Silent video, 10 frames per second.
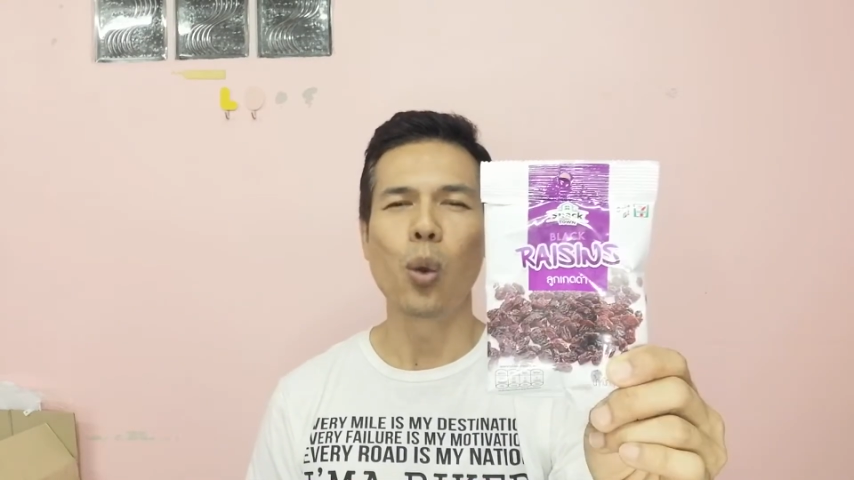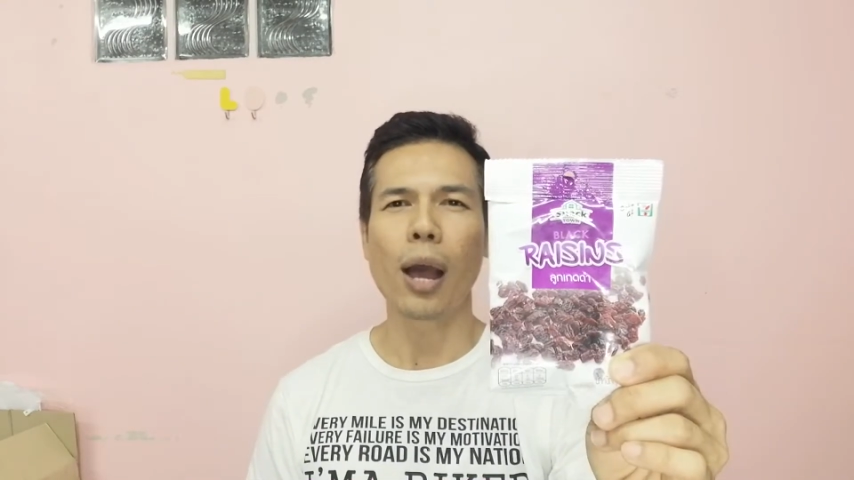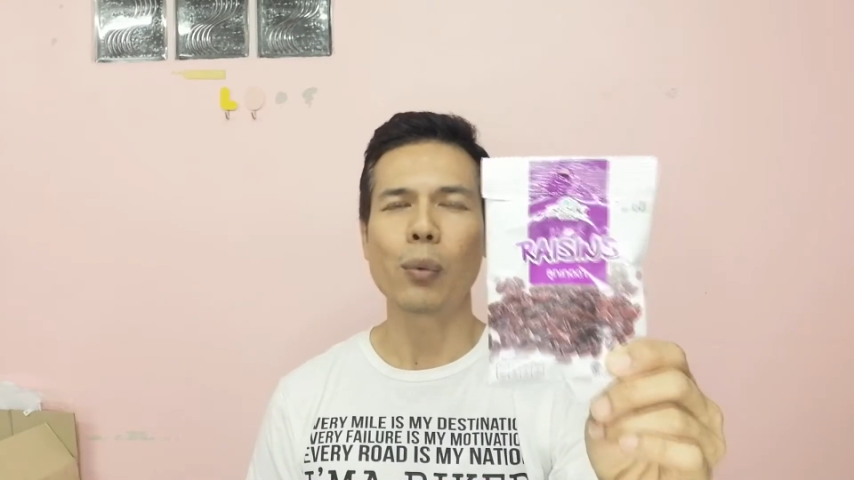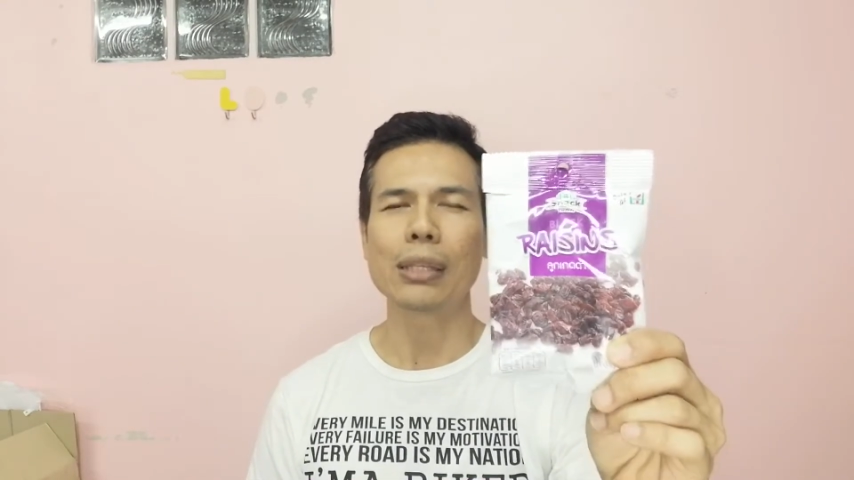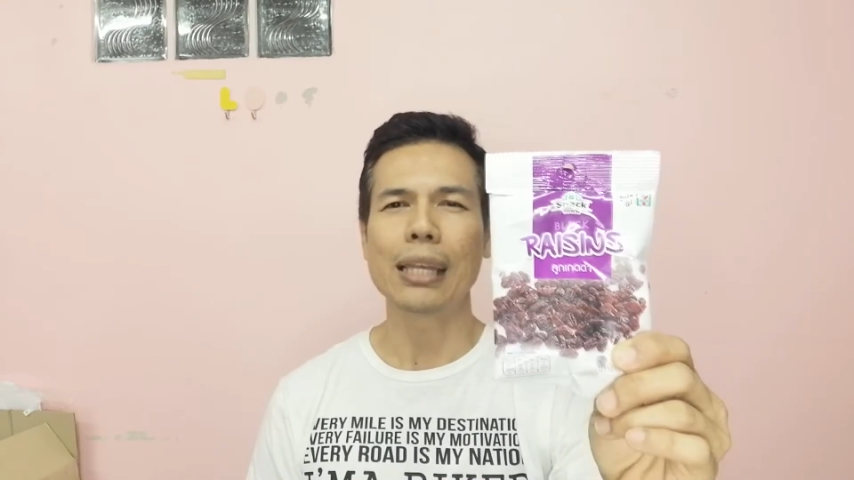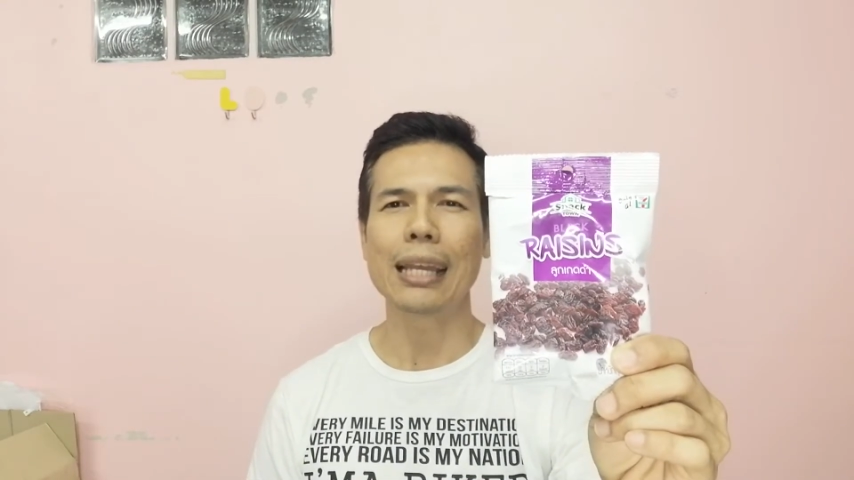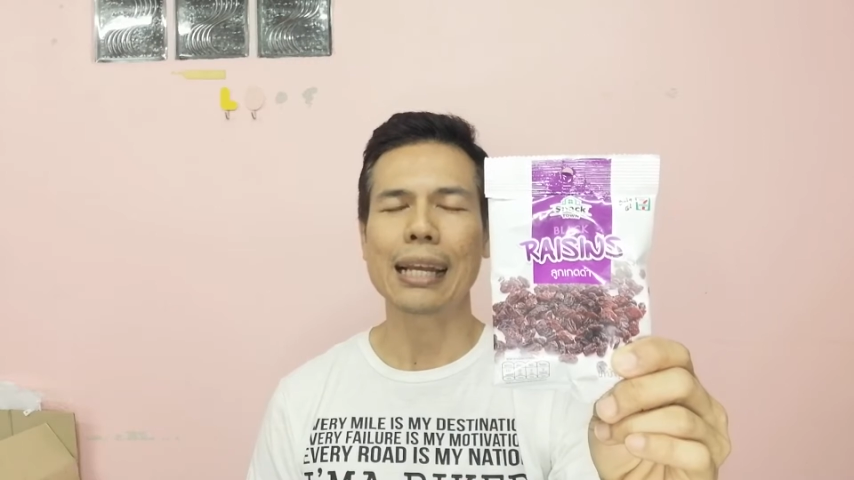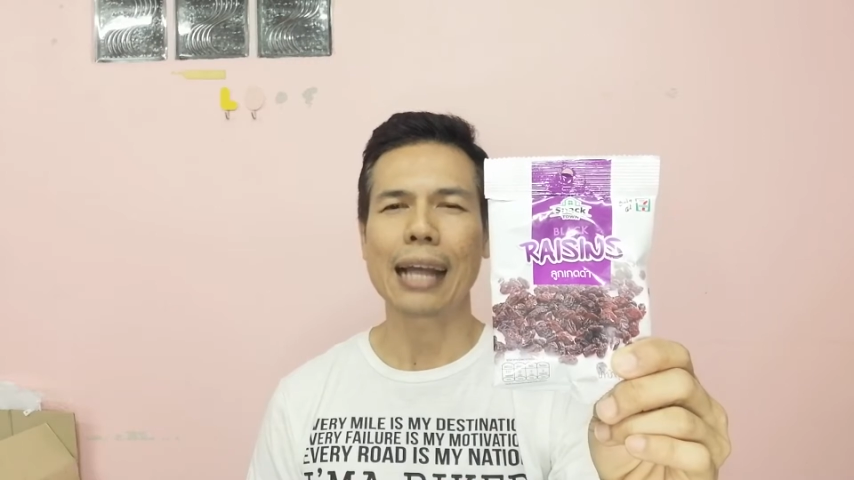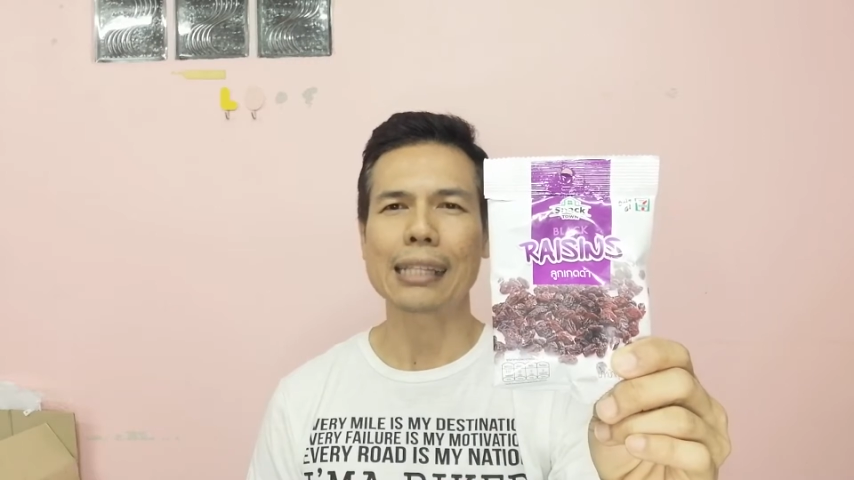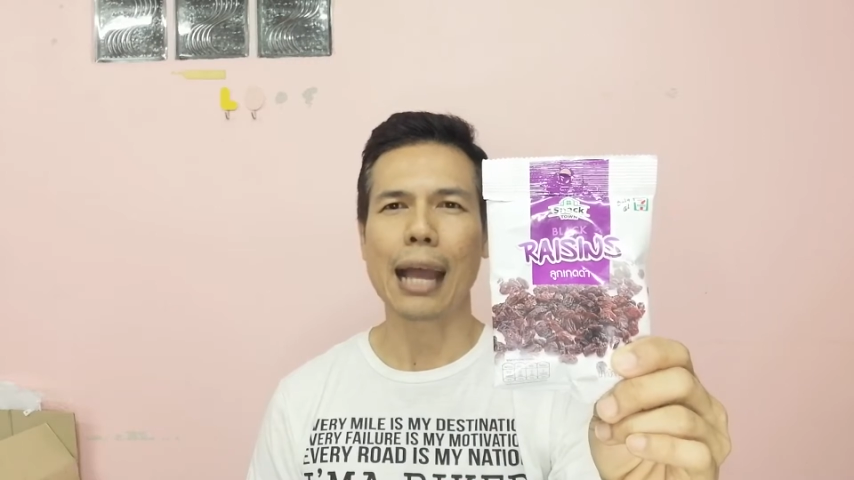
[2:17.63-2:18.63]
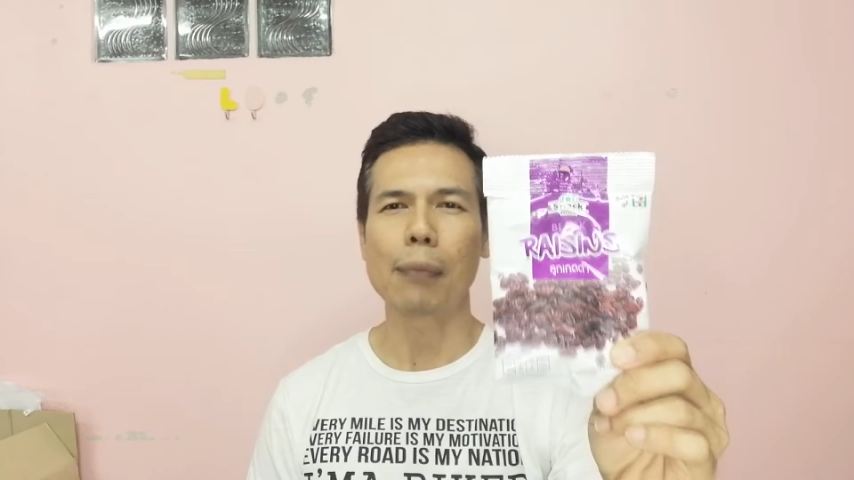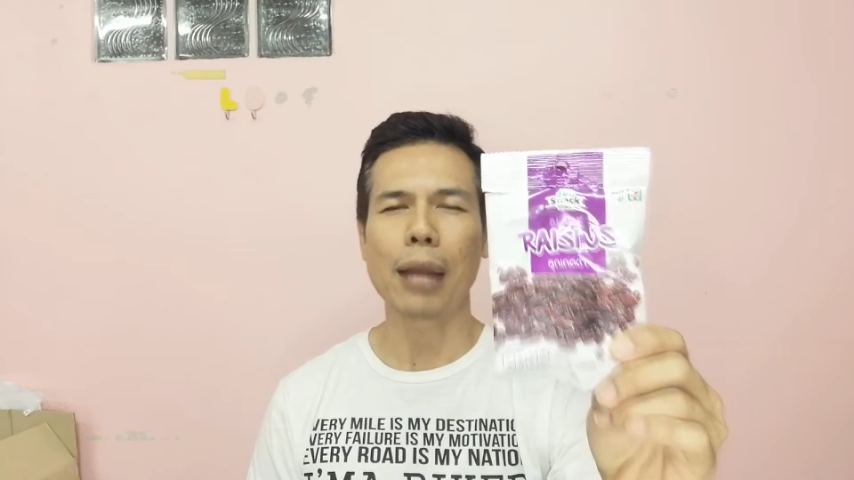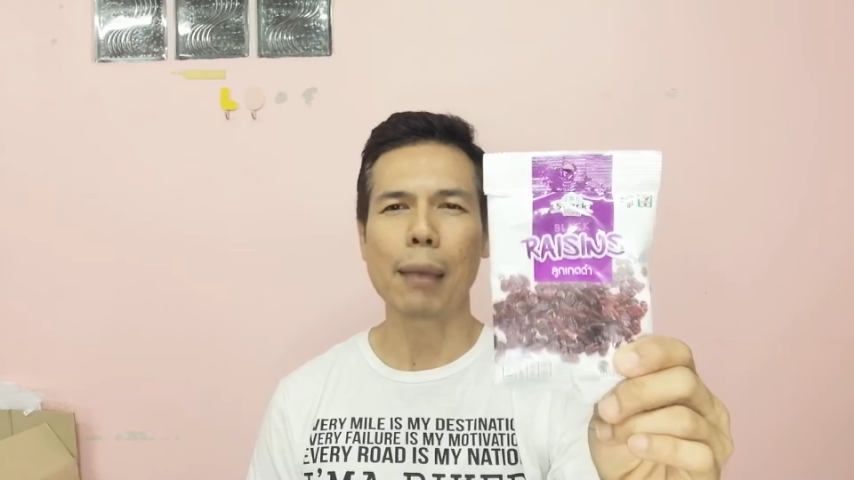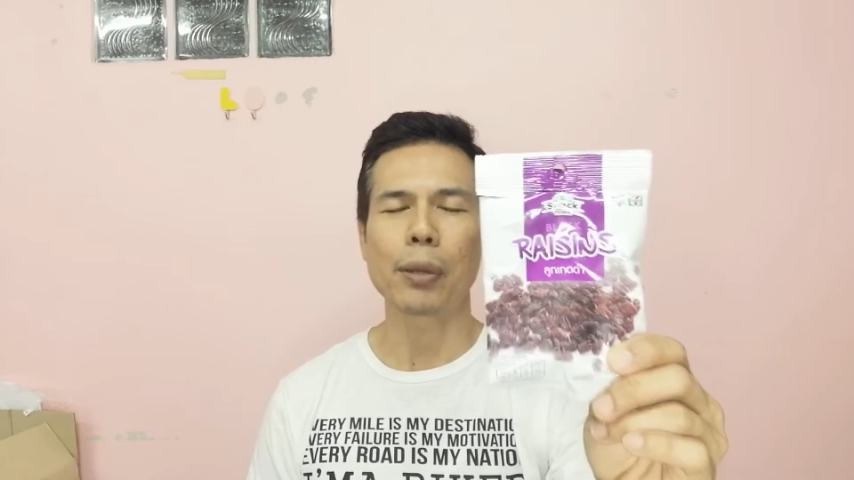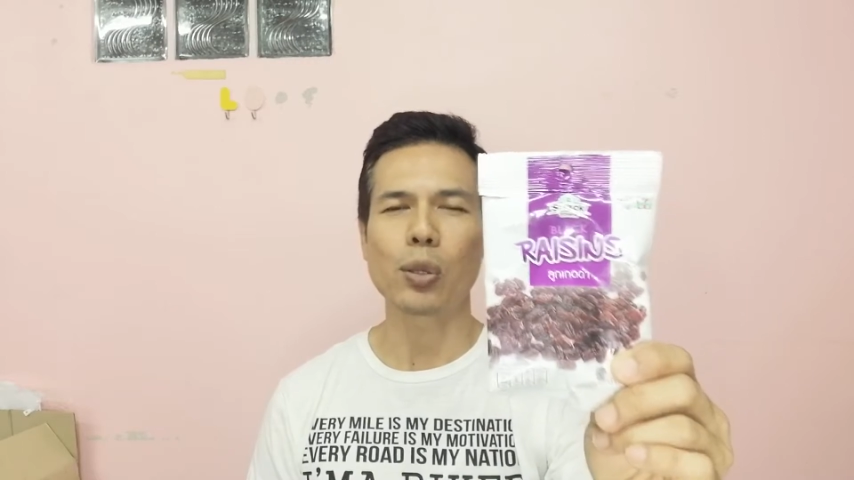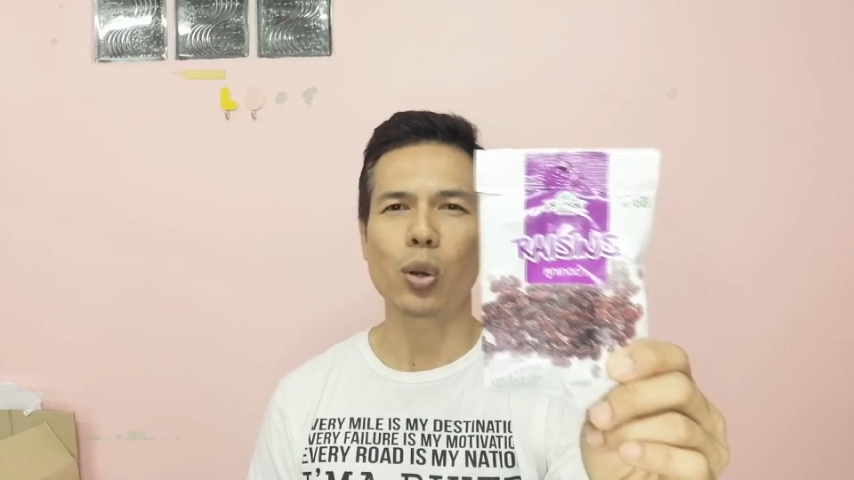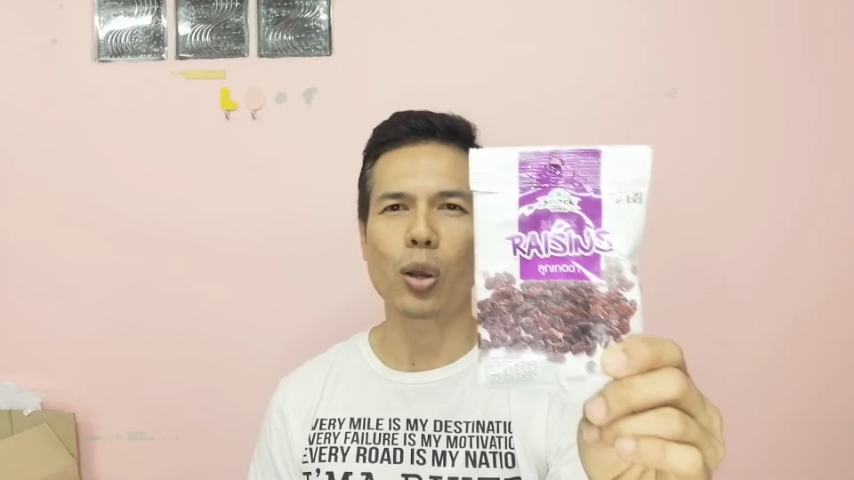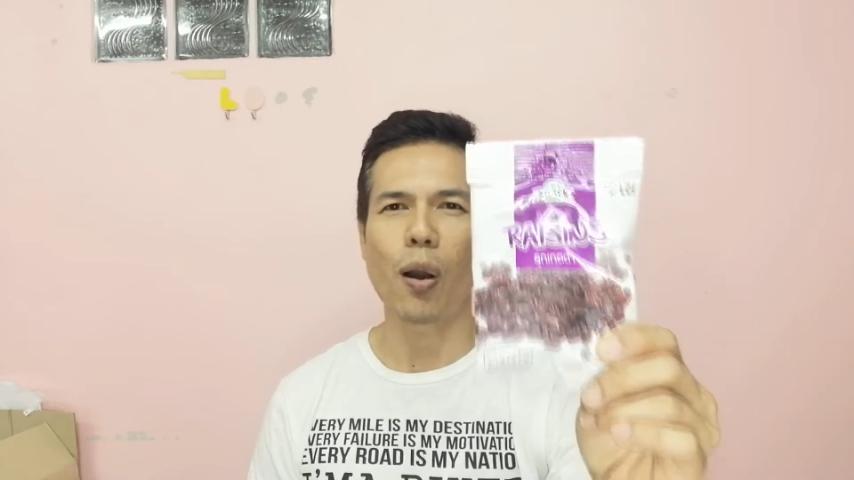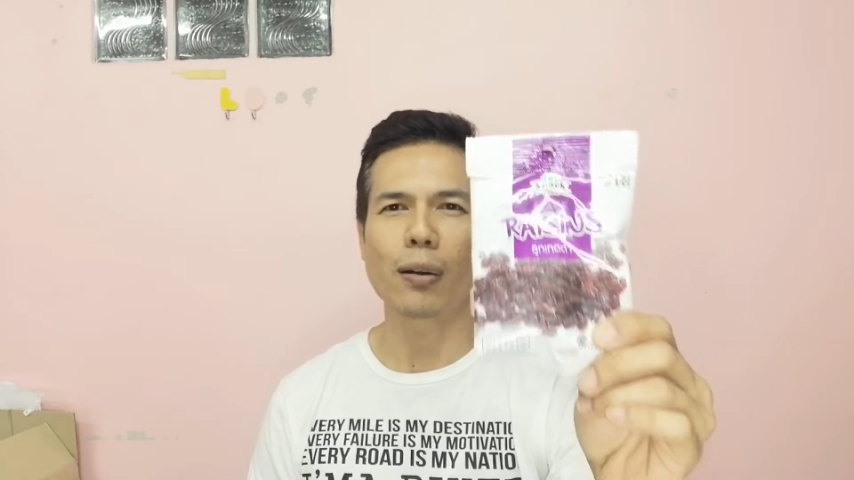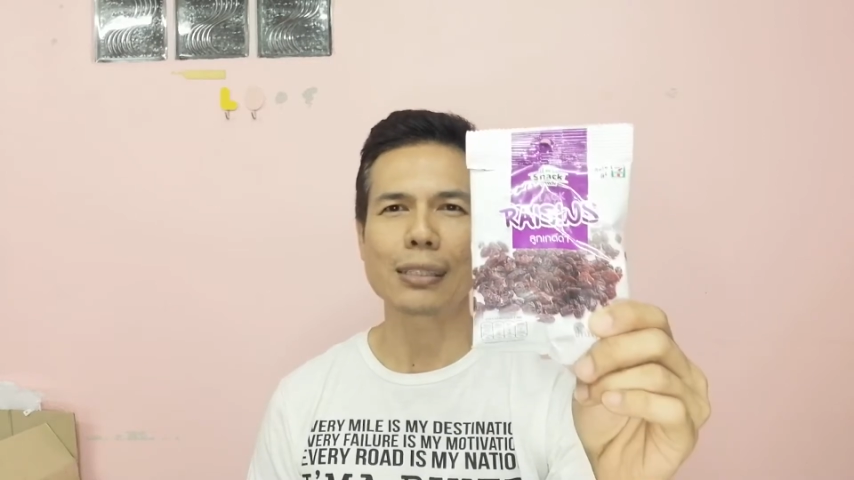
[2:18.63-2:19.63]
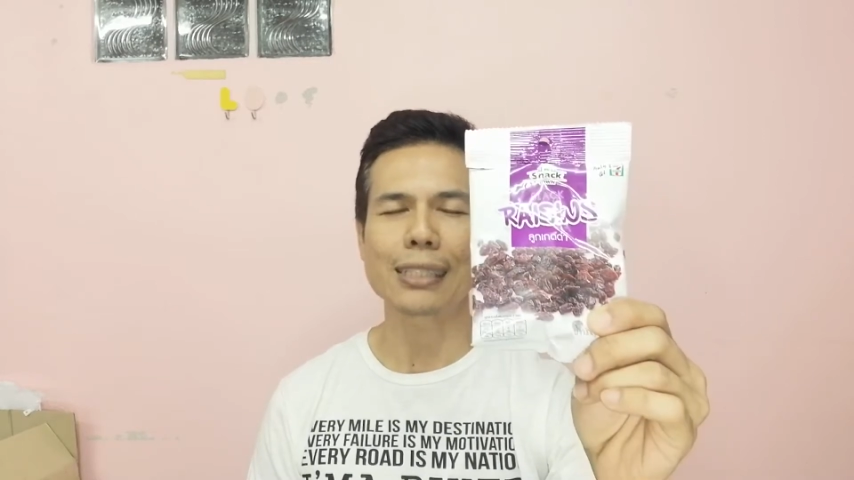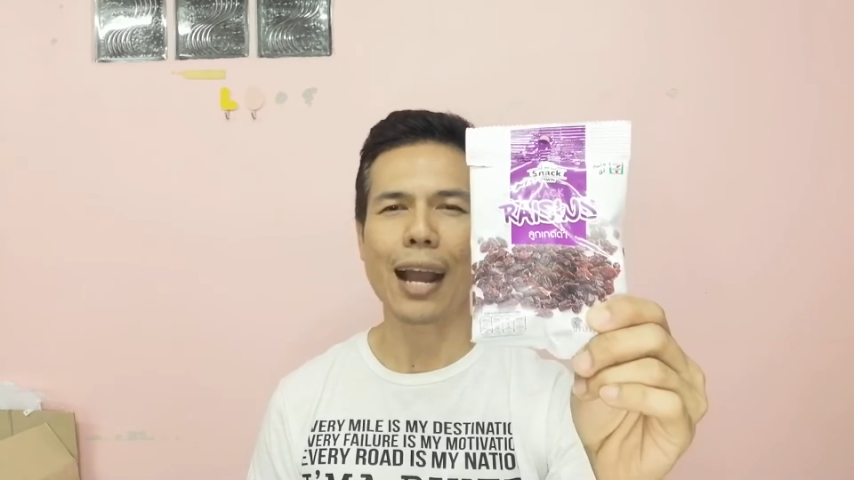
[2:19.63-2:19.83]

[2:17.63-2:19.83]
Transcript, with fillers: ว่าวิธีการทำและประโยชน์ของ